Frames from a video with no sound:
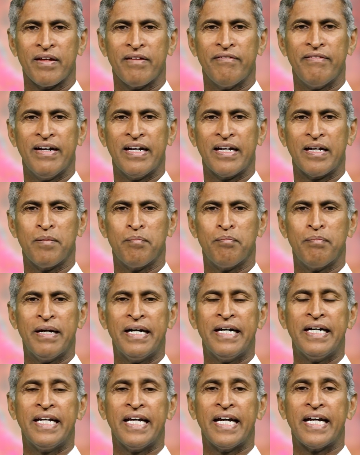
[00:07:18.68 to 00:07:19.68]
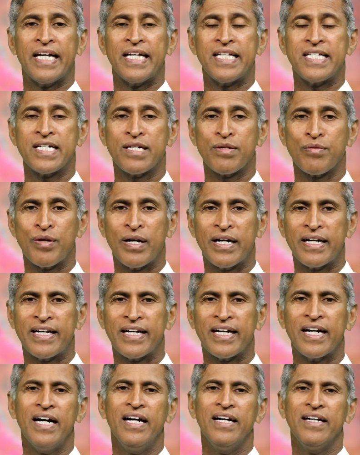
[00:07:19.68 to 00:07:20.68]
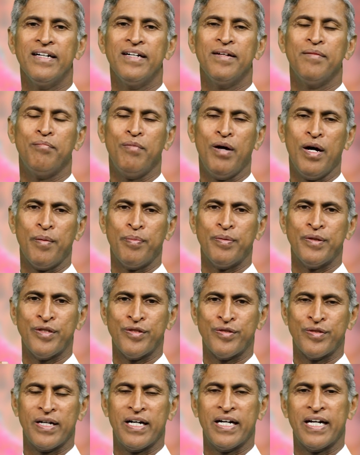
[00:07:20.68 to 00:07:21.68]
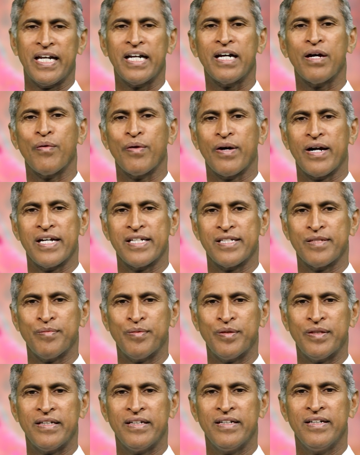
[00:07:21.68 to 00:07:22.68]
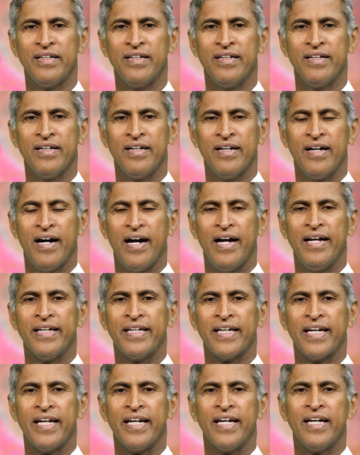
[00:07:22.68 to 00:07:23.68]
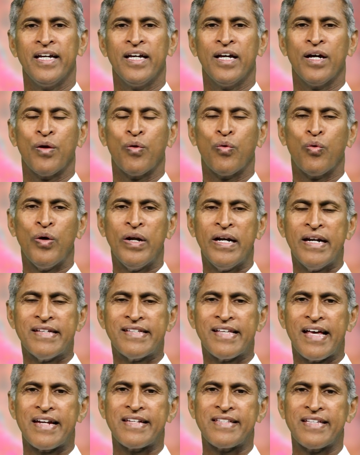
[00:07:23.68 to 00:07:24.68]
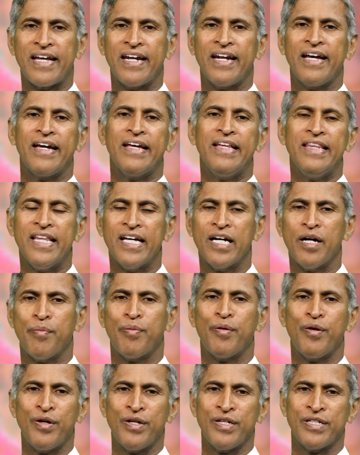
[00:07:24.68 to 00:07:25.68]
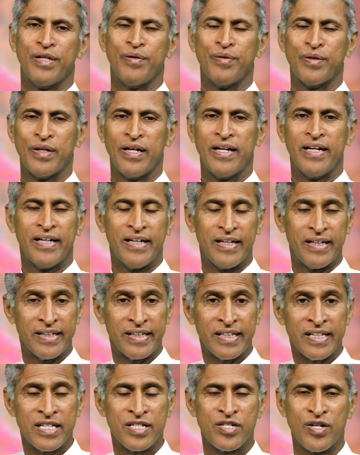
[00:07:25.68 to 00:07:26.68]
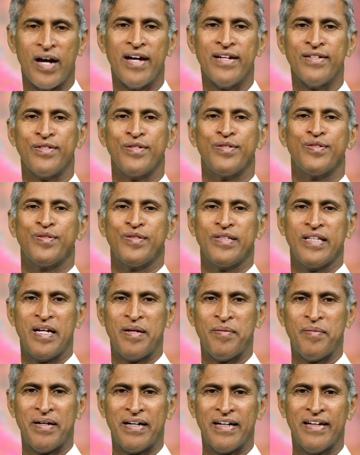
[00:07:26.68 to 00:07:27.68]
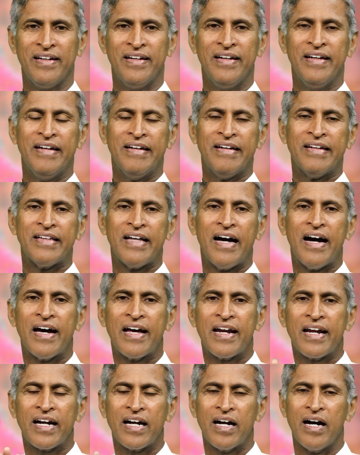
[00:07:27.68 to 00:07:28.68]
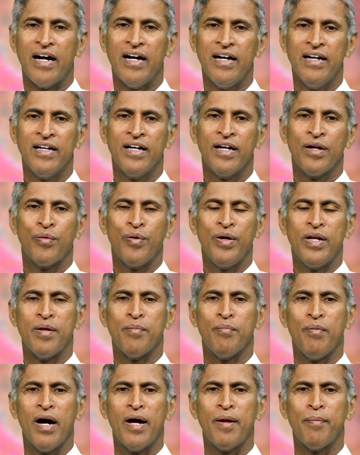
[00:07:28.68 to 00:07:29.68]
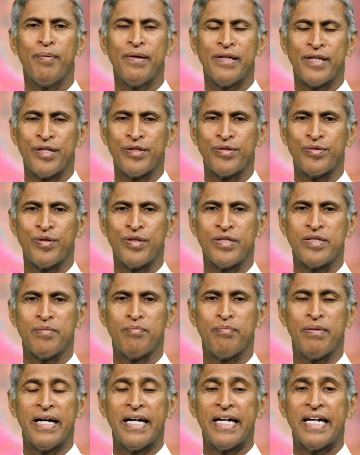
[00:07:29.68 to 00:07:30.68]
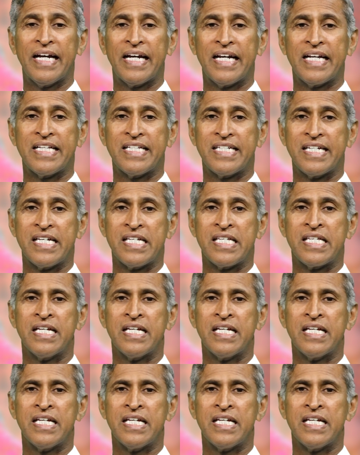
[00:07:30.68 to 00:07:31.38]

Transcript: వీళ్ళకి బ్లడ్ ఎక్కించుకున్నట్టుగా మార్పు తీసుకురావడానికి అవకాశం ఉంది అందుకని కొన్ని సెల్స్ అన్న హెల్దీగా ప్రొడ్యూస్ అవ్వడానికి ఇది ఛాన్స్ ఇస్తుంది అనమాట నిదానంగా కొన్ని మార్పులు తీసుకొచ్చి బ్లడ్ ఎక్కిచ్చే